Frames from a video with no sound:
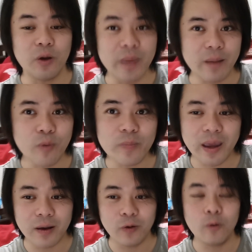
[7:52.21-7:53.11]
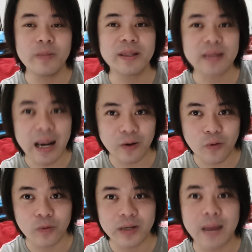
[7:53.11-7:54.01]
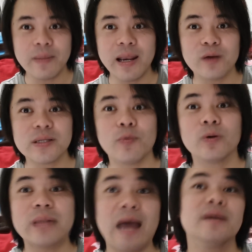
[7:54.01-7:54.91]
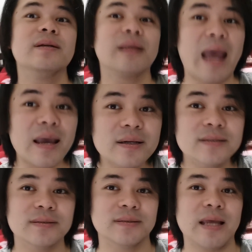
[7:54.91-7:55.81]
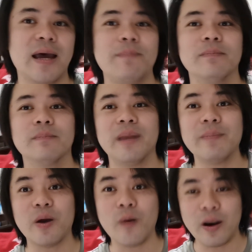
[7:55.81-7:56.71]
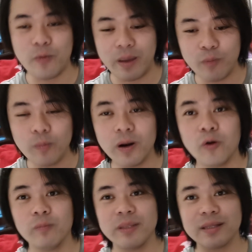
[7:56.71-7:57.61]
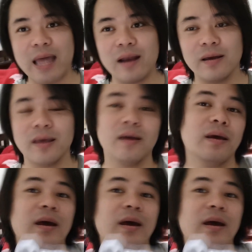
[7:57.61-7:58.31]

เราเบรกปุ๊บเนี่ยรถมันจะสั้นลงทำให้เราจับรถตั้งขึ้นง่ายขึ้นนะครับไม่ได้หมายความว่าเราเบรกปุ๊บแล้วรถมันจะตั้งเลย